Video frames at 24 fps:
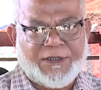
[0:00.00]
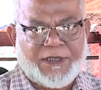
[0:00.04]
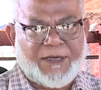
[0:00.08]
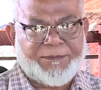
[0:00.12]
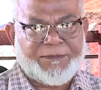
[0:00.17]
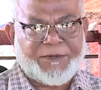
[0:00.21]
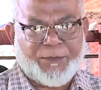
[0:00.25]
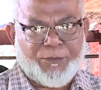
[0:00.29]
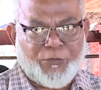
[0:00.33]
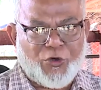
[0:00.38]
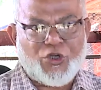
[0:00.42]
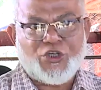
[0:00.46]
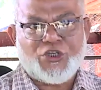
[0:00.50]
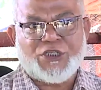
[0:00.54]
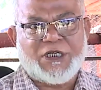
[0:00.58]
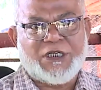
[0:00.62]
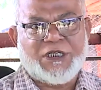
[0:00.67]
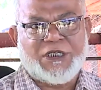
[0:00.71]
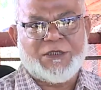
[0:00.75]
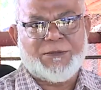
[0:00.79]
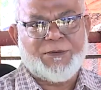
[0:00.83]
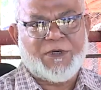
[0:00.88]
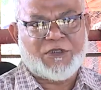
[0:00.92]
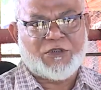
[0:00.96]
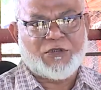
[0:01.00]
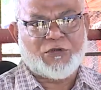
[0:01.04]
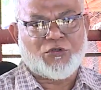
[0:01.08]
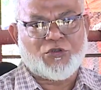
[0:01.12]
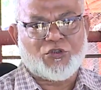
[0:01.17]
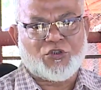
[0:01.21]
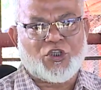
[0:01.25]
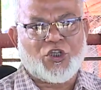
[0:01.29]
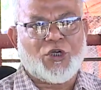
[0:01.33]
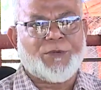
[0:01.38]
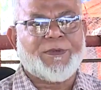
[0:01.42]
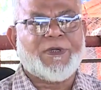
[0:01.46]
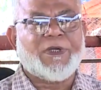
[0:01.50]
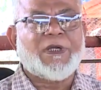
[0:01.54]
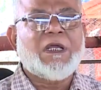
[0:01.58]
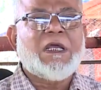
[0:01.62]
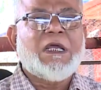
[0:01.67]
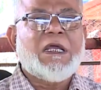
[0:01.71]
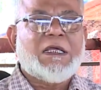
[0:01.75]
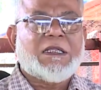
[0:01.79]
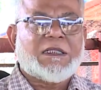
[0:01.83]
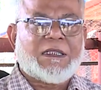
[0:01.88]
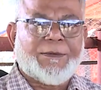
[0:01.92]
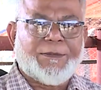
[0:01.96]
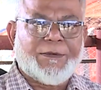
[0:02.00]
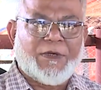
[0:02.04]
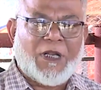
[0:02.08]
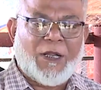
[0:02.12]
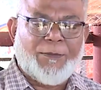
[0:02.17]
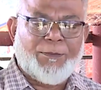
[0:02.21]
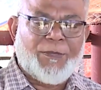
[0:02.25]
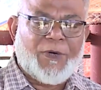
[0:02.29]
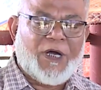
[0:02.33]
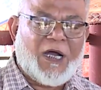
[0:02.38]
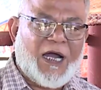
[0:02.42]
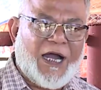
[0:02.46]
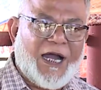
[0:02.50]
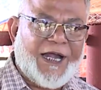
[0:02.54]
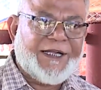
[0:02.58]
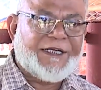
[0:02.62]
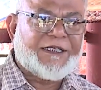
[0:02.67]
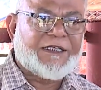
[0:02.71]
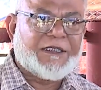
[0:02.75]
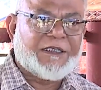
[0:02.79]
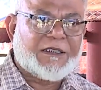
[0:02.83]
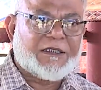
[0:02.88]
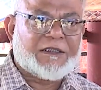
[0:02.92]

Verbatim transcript: আপনার বয়সটা নির্বাচন করতে হবে তারপর লম্বা হাইট